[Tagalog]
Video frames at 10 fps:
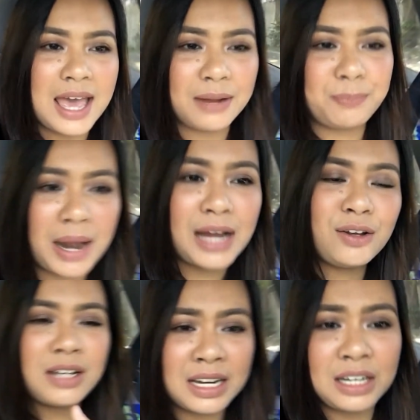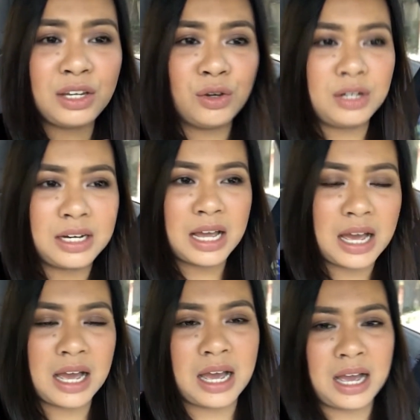And plano na rin yun
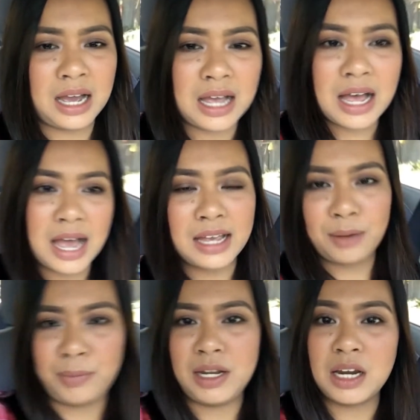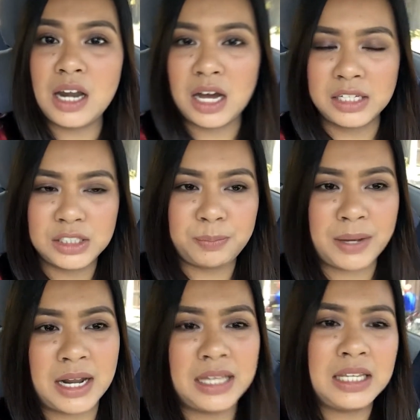na kakain kami ng lunch
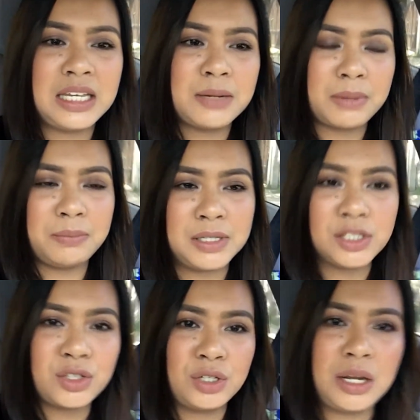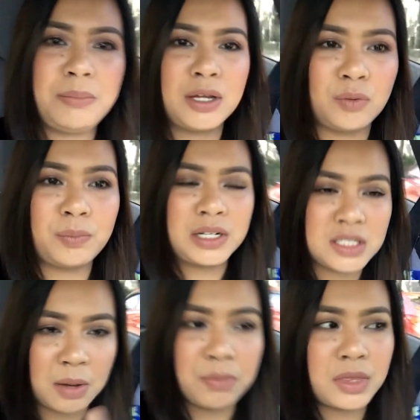para hindi niya mabisto na meron bang
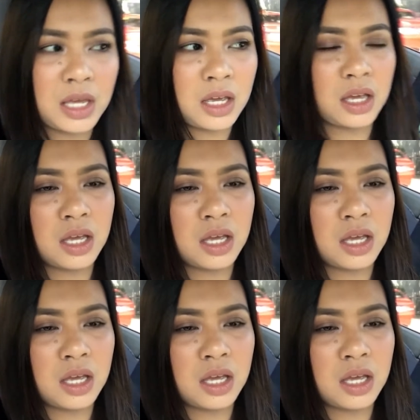something